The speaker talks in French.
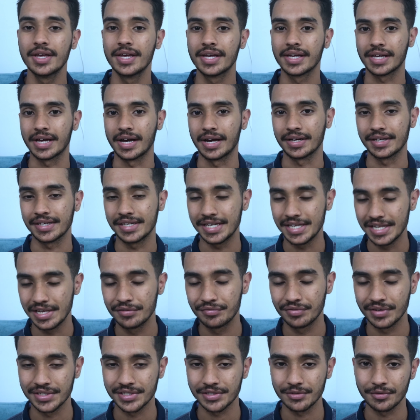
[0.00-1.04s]
car il
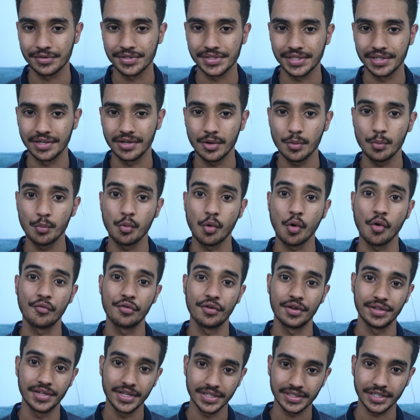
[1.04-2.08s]
efface l'ancien pour en
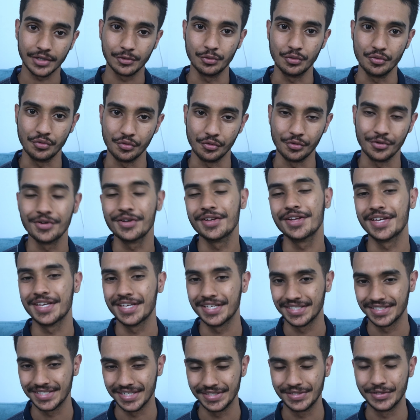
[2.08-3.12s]
faire naître un nouveau.
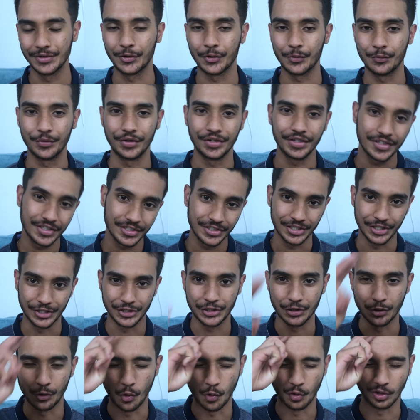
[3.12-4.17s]
C'était Robin. Ciao,
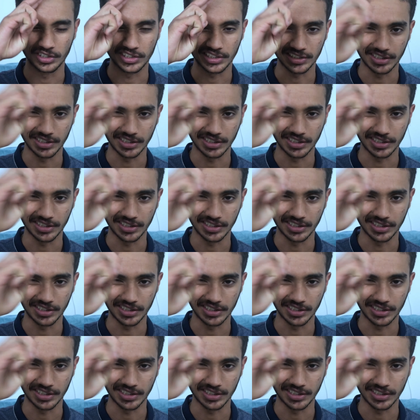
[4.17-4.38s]
ciao.